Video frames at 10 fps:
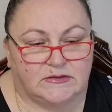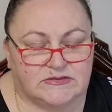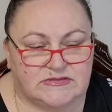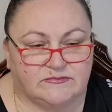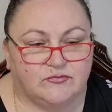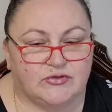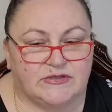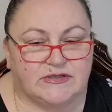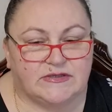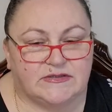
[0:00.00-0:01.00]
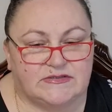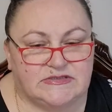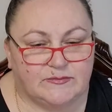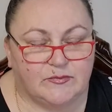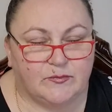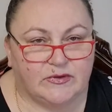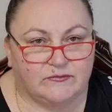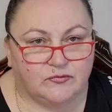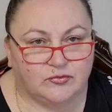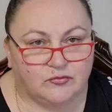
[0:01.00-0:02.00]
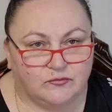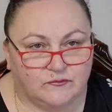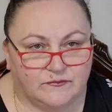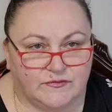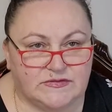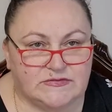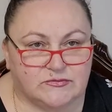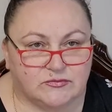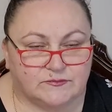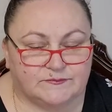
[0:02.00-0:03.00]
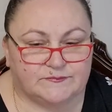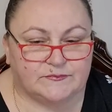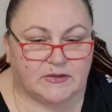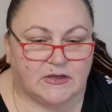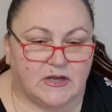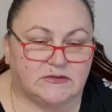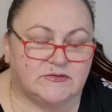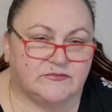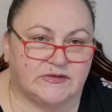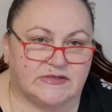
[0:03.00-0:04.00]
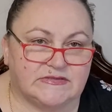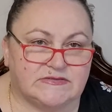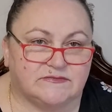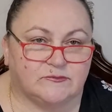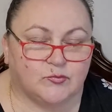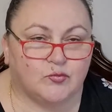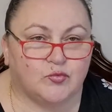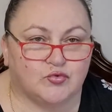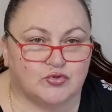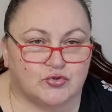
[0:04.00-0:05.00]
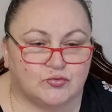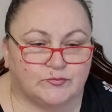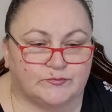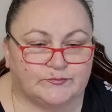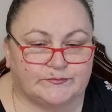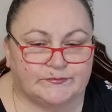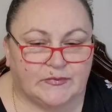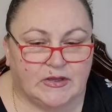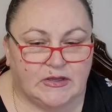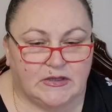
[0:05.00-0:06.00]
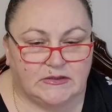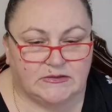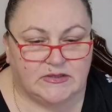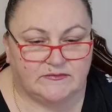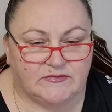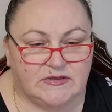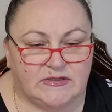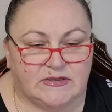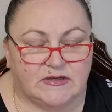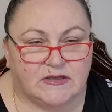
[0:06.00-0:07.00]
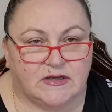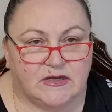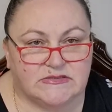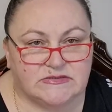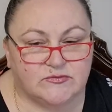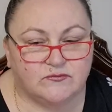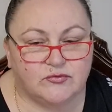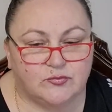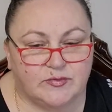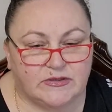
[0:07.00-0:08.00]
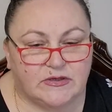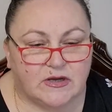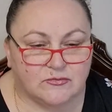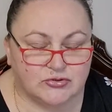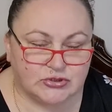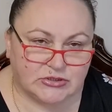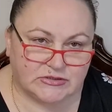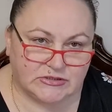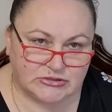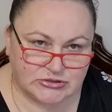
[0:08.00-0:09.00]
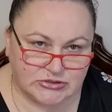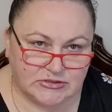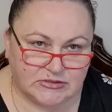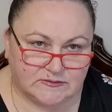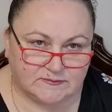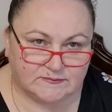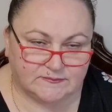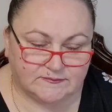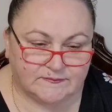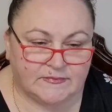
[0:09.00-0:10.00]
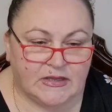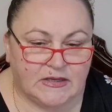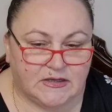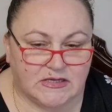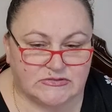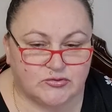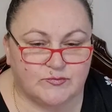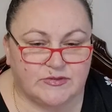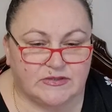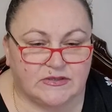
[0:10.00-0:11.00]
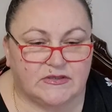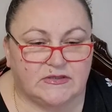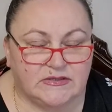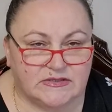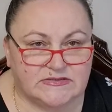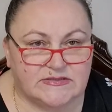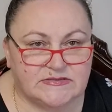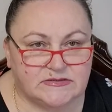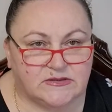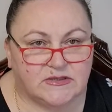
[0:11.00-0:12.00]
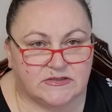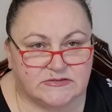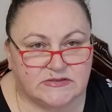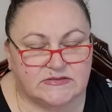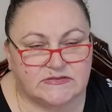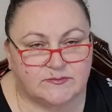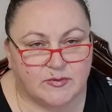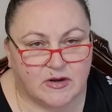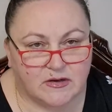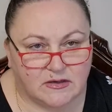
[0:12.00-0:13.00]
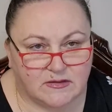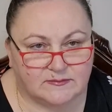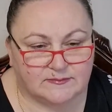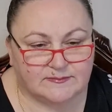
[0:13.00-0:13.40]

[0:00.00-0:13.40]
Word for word: Сегодня тема моего нового видео «Как доверять своему мужу». Доверие – основа любых хороших отношений, особенно если дело касается брака,